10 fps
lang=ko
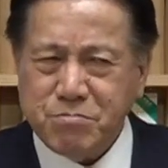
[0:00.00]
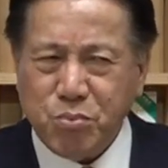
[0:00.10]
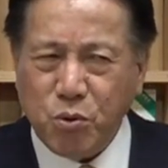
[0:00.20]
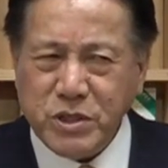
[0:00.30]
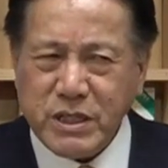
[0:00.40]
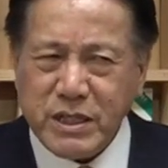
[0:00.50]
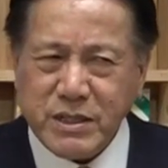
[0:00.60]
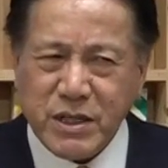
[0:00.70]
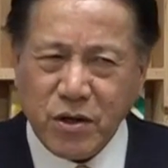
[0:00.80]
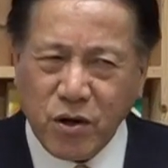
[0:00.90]
본인이
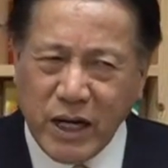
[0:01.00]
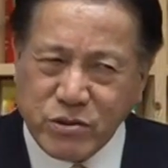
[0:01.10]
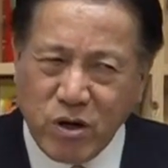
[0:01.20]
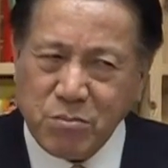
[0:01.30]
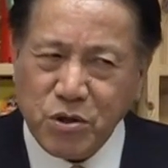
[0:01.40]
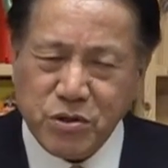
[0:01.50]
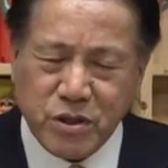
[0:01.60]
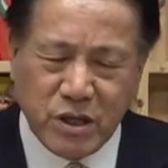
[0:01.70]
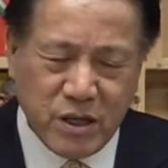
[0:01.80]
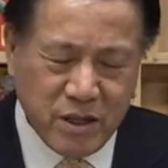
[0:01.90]
이제 여러 가지로
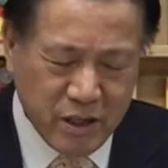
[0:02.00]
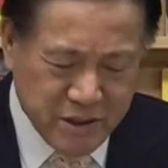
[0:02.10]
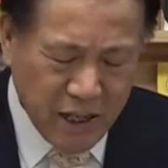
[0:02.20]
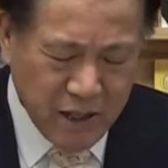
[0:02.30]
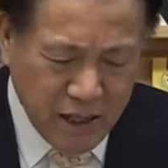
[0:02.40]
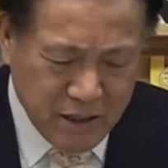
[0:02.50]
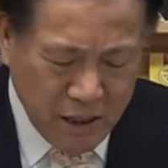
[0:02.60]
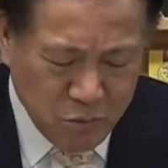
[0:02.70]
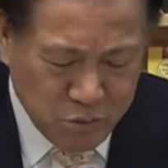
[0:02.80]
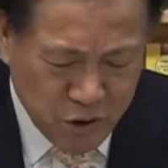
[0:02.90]
한번 생각을
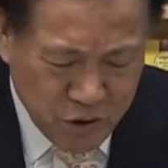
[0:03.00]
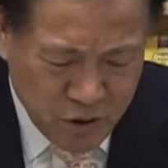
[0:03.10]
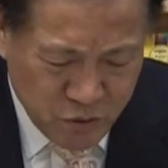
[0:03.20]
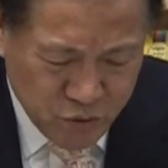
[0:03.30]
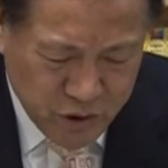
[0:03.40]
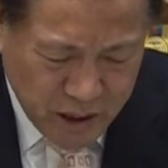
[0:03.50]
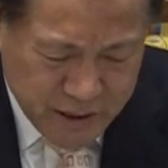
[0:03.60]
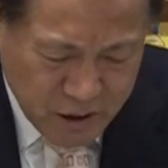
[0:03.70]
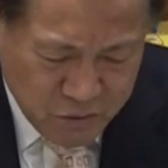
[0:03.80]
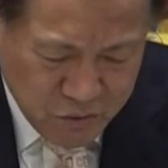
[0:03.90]
해보면
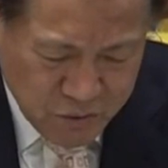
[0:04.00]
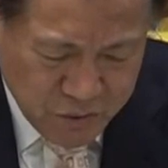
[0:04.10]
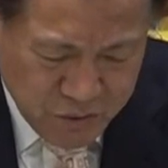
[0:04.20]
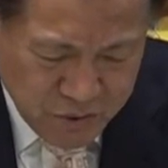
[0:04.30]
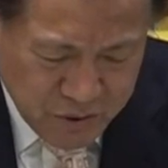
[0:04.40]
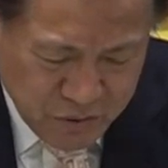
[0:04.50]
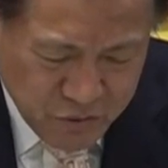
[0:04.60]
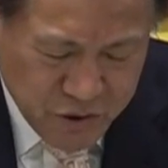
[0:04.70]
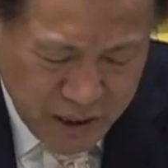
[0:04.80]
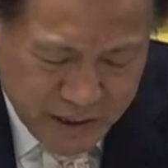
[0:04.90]
유익하다고
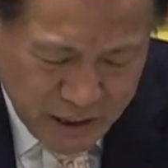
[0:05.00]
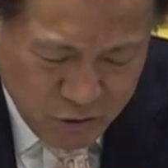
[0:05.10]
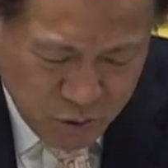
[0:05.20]
유익하리라고